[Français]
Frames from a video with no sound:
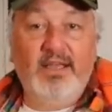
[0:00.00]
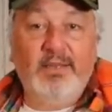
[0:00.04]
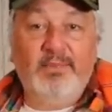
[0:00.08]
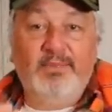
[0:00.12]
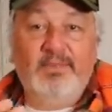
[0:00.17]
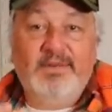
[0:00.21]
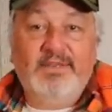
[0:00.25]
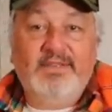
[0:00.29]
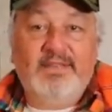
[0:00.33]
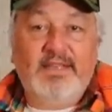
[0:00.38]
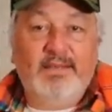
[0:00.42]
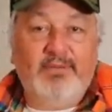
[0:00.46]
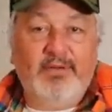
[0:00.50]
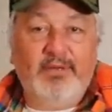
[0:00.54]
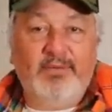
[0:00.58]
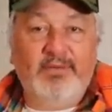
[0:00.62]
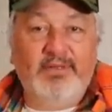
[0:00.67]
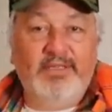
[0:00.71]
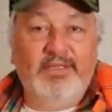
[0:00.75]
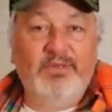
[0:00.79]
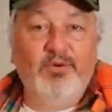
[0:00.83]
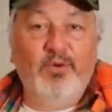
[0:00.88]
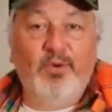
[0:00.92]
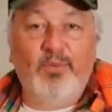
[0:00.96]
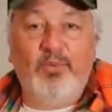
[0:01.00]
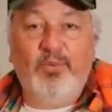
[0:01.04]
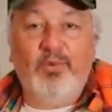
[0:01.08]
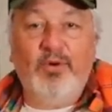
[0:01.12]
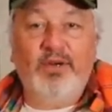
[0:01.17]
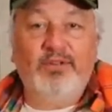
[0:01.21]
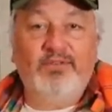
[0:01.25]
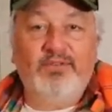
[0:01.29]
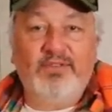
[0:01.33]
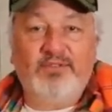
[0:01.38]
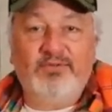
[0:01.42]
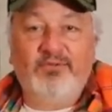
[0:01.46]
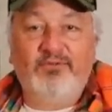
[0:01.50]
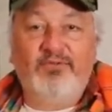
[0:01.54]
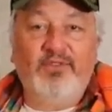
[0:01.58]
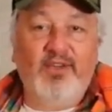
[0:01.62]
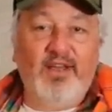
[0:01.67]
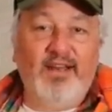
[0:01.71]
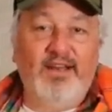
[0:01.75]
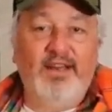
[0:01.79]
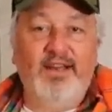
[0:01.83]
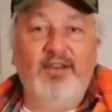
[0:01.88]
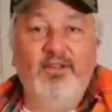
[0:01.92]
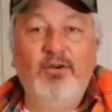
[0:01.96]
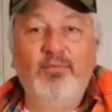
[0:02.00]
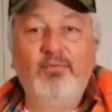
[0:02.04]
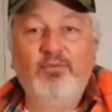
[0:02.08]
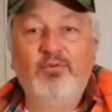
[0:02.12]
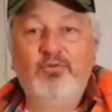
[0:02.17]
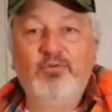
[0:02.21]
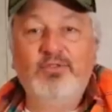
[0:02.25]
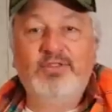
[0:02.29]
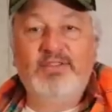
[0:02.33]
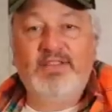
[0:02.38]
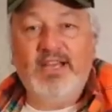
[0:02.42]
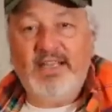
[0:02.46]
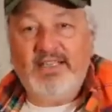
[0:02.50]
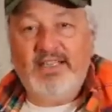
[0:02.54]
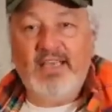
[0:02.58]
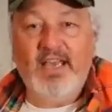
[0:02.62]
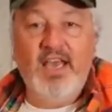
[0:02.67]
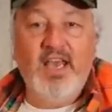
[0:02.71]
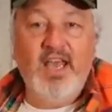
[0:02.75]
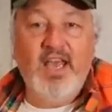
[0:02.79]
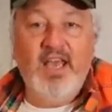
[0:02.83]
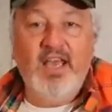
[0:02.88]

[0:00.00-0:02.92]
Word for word: Et puis cet après-midi, on pourra de toute façon faire un énorme coup de sac